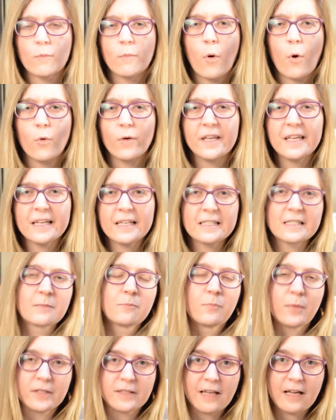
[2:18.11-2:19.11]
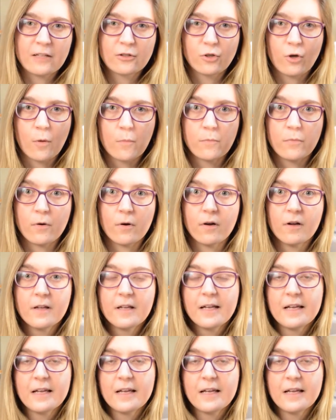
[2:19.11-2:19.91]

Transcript: mon X Peut-être pas.